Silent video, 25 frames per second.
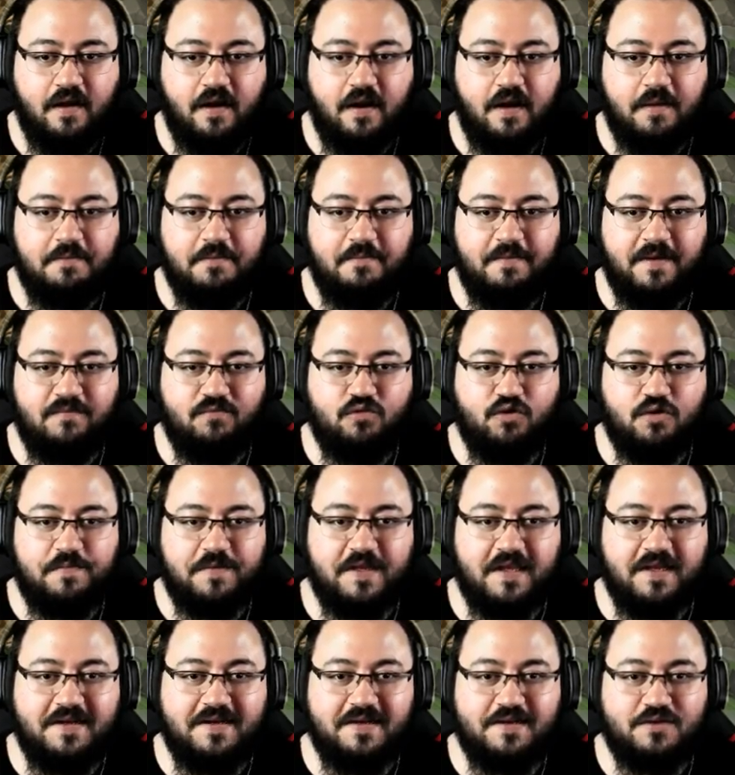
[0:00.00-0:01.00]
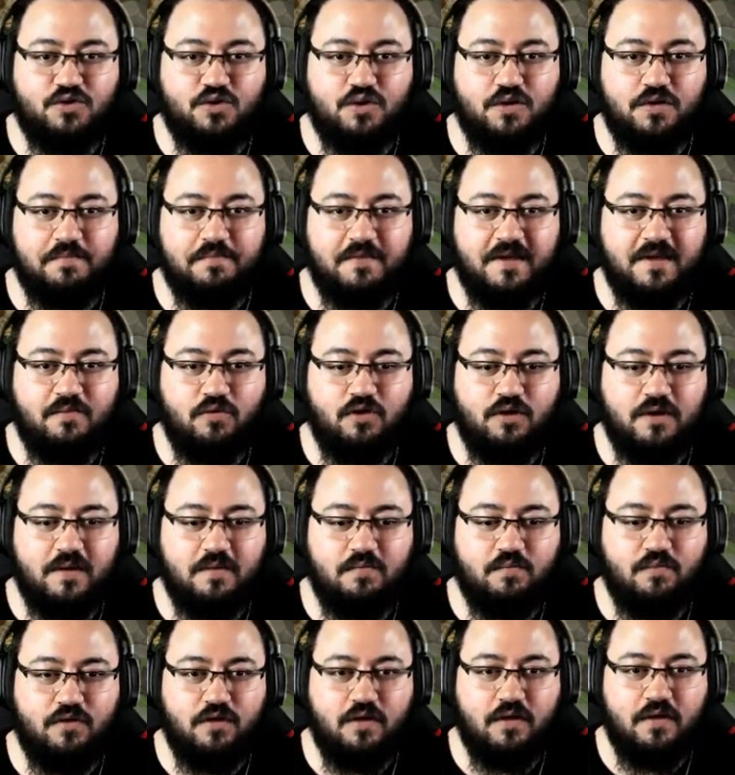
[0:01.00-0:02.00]
Abi ben vurup geri kaçıyorum. Benim
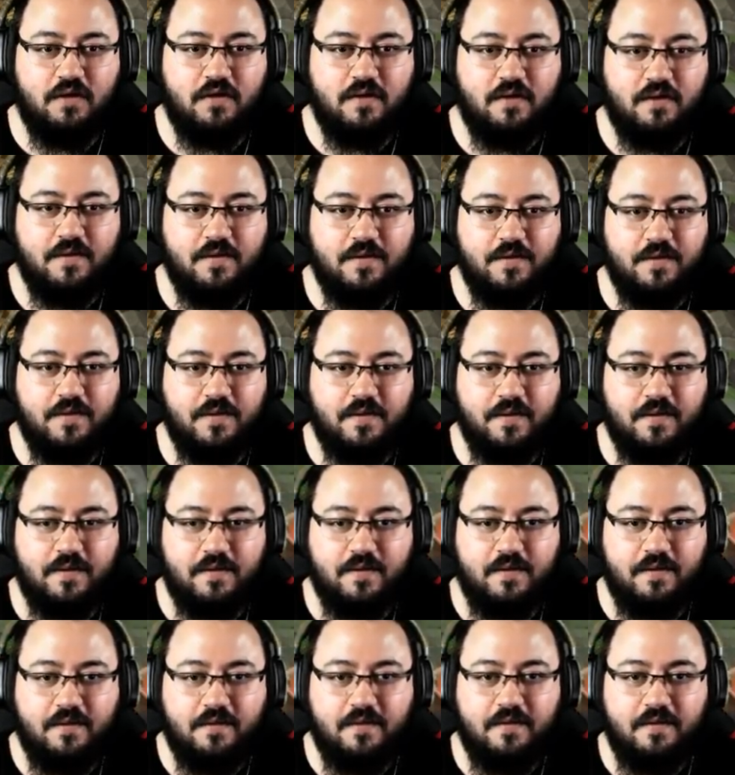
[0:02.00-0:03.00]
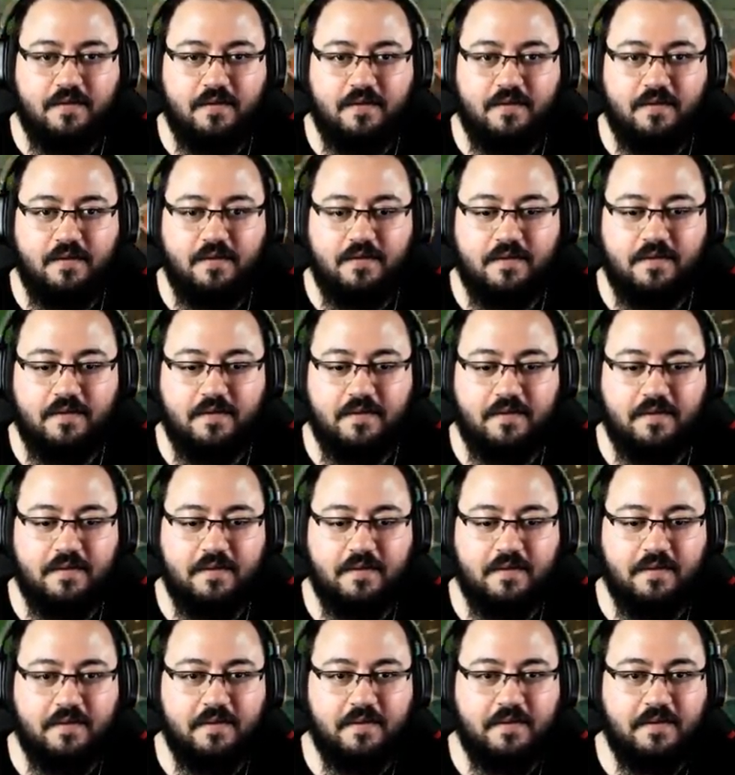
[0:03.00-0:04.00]
olayım bu. Tamam tamam.
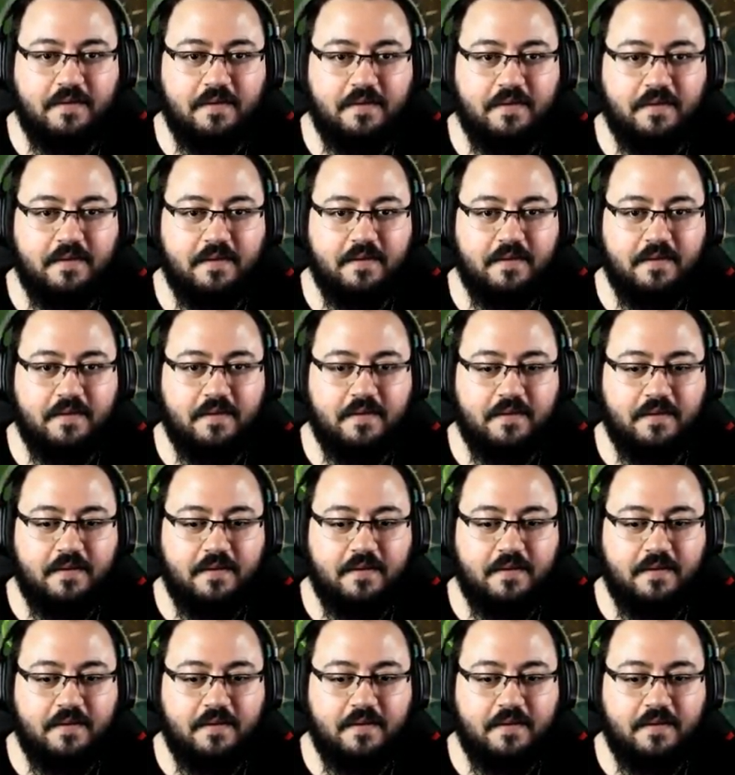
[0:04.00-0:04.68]
At at büyüleri at